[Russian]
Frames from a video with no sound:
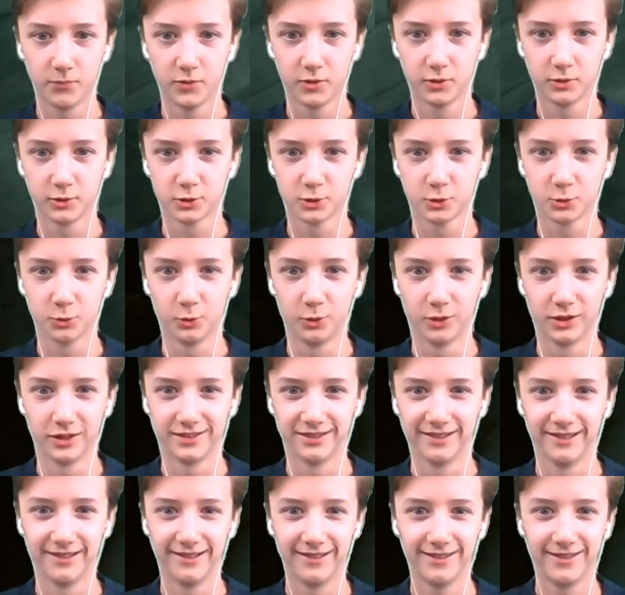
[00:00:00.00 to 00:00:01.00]
Это что
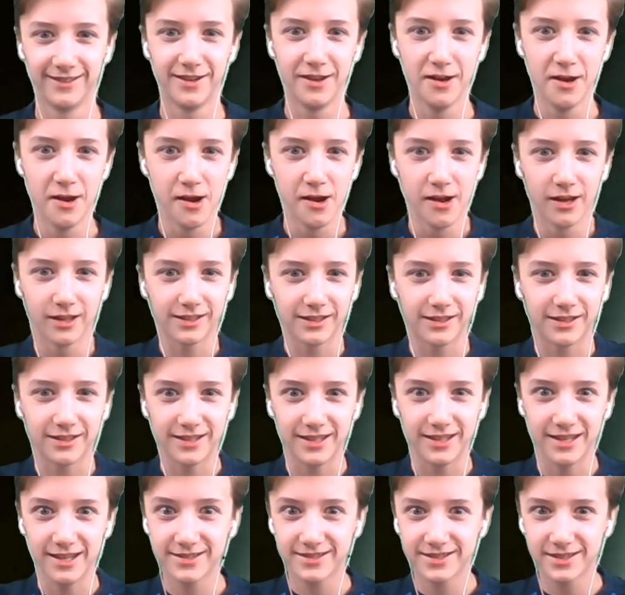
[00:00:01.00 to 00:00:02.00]
это? Это
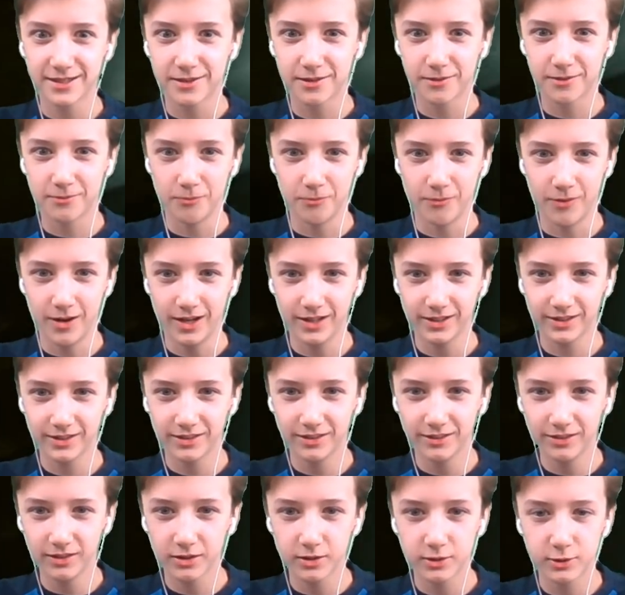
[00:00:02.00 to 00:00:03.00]
кексик,
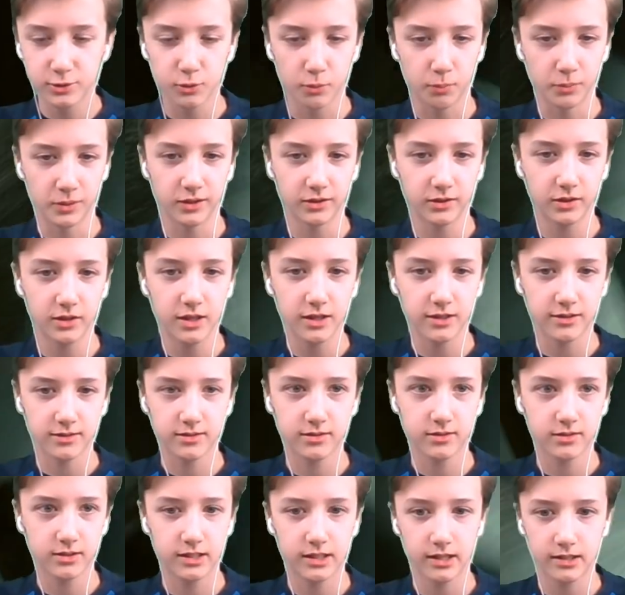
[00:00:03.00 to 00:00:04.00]
мангл? Или э, стоп, или это кек
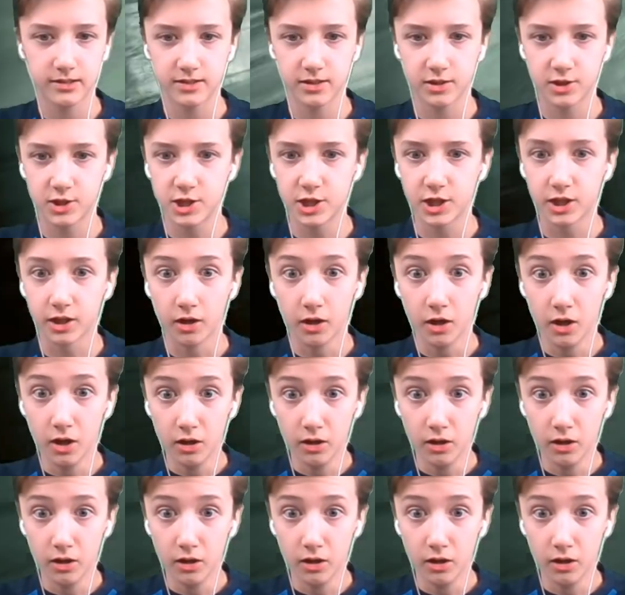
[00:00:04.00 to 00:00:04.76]
кексик чики?